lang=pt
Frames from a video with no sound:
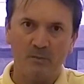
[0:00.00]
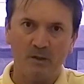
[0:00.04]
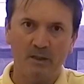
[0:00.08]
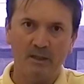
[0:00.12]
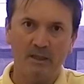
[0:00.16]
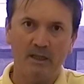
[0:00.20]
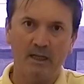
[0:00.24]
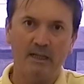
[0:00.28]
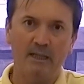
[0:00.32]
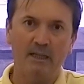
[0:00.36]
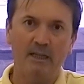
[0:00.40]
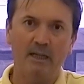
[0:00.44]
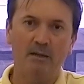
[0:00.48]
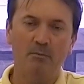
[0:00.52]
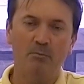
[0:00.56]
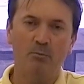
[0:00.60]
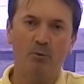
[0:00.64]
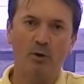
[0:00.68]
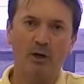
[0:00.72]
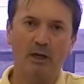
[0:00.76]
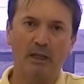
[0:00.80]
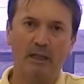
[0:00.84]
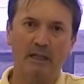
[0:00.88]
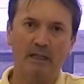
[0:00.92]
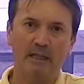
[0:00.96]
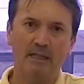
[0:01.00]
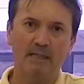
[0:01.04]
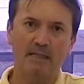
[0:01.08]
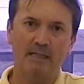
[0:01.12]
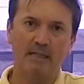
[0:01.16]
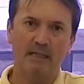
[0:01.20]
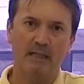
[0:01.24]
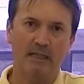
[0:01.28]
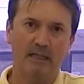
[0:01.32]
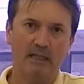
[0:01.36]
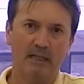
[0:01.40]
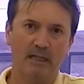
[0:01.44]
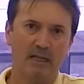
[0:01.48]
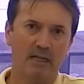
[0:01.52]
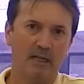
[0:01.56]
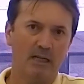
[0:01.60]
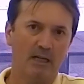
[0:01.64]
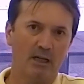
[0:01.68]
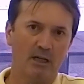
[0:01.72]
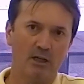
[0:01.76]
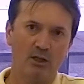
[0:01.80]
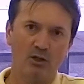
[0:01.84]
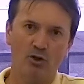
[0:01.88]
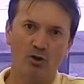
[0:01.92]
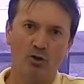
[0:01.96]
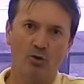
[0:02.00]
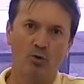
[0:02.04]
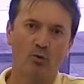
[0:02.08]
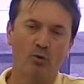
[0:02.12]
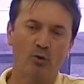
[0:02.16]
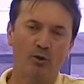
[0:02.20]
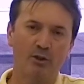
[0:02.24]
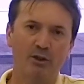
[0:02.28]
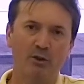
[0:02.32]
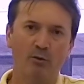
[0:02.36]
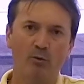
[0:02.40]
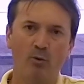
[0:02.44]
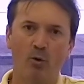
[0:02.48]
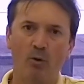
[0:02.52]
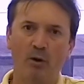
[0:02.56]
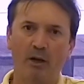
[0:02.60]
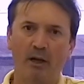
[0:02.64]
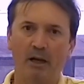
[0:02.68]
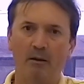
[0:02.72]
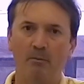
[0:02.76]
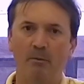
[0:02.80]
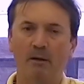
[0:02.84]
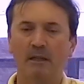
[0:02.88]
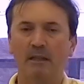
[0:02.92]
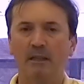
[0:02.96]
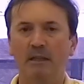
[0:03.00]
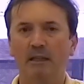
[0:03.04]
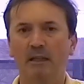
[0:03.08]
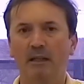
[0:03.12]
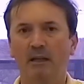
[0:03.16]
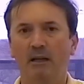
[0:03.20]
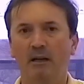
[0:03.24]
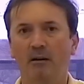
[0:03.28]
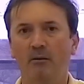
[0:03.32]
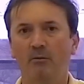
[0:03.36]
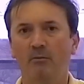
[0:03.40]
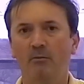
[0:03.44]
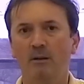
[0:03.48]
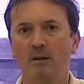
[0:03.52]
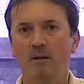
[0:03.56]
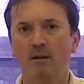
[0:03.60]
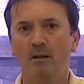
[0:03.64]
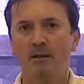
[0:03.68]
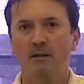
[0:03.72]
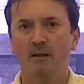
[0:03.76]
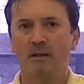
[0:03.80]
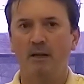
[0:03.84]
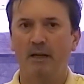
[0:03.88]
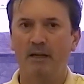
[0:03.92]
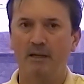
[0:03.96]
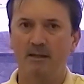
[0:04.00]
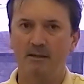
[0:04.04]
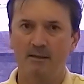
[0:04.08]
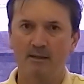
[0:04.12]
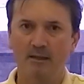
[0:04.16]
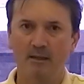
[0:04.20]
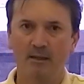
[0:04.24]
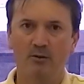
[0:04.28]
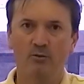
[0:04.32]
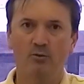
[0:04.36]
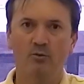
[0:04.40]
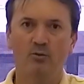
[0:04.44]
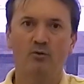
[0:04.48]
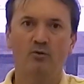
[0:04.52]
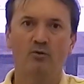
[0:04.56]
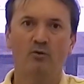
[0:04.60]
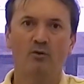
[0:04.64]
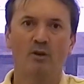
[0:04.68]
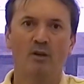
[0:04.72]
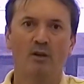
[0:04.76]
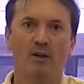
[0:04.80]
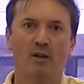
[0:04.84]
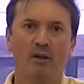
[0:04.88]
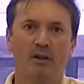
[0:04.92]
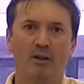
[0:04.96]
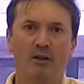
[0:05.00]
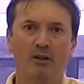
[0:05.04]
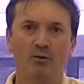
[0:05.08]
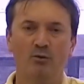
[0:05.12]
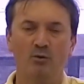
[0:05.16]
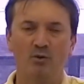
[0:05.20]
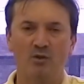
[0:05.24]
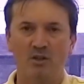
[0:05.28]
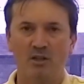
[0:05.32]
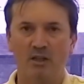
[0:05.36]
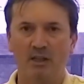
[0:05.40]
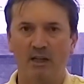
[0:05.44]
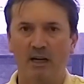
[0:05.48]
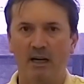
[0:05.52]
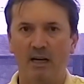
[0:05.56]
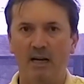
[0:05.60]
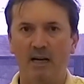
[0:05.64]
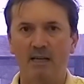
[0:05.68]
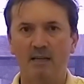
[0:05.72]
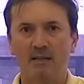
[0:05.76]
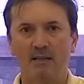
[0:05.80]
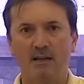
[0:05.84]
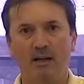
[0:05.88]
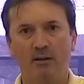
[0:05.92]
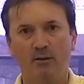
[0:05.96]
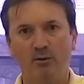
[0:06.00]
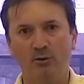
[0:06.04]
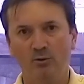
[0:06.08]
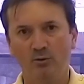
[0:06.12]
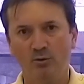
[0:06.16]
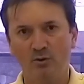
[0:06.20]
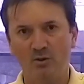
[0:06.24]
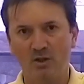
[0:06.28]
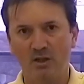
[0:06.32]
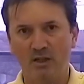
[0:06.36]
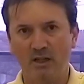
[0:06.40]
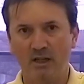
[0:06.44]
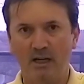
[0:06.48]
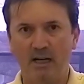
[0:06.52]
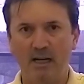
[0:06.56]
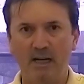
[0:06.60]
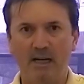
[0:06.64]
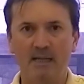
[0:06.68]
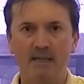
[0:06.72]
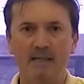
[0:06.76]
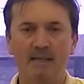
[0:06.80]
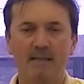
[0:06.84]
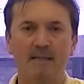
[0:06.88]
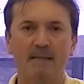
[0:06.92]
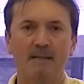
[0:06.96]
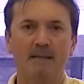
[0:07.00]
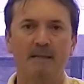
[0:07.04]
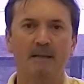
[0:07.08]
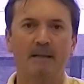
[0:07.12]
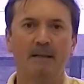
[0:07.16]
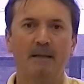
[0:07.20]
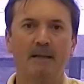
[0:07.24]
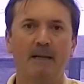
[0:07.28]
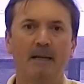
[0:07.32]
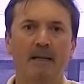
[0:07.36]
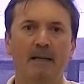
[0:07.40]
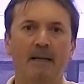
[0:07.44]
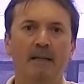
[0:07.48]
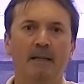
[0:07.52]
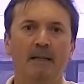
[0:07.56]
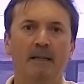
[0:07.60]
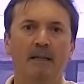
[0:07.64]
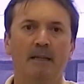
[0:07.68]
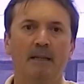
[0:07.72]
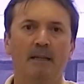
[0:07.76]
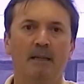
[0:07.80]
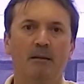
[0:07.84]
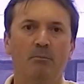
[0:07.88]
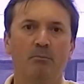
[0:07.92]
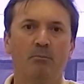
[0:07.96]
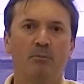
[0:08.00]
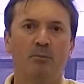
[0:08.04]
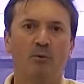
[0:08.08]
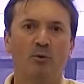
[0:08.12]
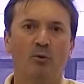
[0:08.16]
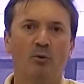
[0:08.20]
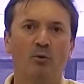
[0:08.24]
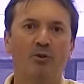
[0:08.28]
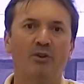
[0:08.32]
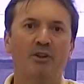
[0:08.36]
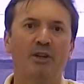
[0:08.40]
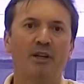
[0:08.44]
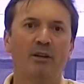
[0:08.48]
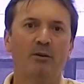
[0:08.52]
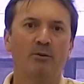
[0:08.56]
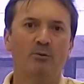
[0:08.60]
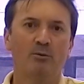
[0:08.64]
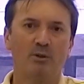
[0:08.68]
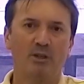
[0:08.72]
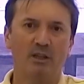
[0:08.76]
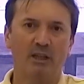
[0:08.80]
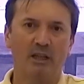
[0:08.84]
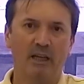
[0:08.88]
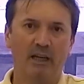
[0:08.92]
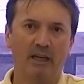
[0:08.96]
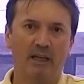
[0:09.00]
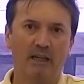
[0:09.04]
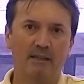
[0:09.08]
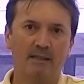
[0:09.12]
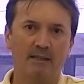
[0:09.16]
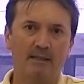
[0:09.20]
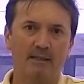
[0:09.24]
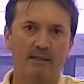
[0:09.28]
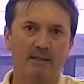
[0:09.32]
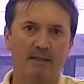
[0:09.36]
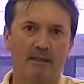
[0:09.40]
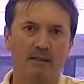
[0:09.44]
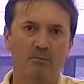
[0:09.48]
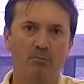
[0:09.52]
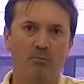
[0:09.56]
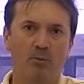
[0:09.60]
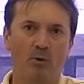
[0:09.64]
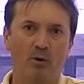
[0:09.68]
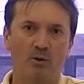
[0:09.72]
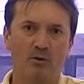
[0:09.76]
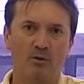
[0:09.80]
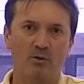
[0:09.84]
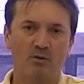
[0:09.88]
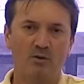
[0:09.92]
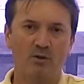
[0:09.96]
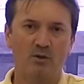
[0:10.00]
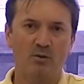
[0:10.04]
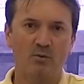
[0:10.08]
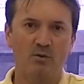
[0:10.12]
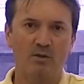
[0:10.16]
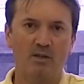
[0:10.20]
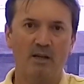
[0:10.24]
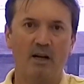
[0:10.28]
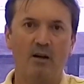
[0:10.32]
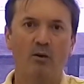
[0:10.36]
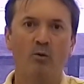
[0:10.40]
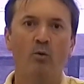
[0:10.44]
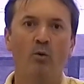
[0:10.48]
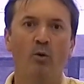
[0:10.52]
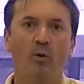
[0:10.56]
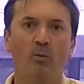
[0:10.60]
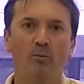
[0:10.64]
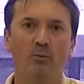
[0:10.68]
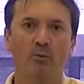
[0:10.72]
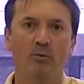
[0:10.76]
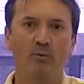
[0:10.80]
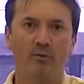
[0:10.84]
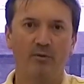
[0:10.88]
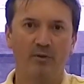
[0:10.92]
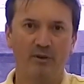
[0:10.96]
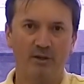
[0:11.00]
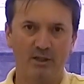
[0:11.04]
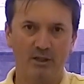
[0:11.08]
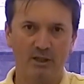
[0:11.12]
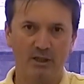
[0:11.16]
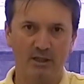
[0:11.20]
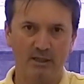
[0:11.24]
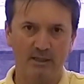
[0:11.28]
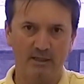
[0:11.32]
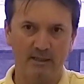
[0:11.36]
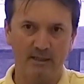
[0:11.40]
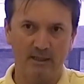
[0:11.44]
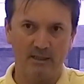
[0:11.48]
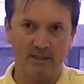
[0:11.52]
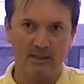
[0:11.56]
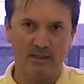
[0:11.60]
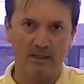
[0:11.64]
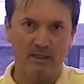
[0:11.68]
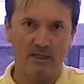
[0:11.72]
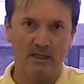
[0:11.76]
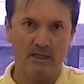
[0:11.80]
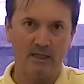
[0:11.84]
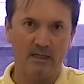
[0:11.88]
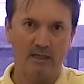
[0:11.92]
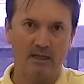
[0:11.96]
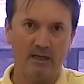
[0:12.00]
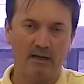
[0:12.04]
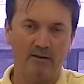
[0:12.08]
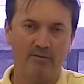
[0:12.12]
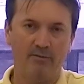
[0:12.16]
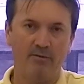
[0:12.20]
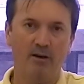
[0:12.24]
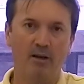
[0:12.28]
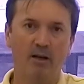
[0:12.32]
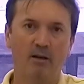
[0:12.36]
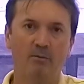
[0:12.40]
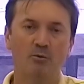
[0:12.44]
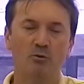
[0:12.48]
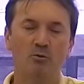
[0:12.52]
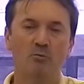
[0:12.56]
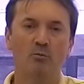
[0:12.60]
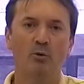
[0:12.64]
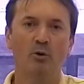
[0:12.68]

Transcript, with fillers: E daí a importância né, de todo e qualquer material, resíduos industriais, agroindustriais, né, que contenham nutrientes e possam ser usados como fertilizante. Né? Aí falamos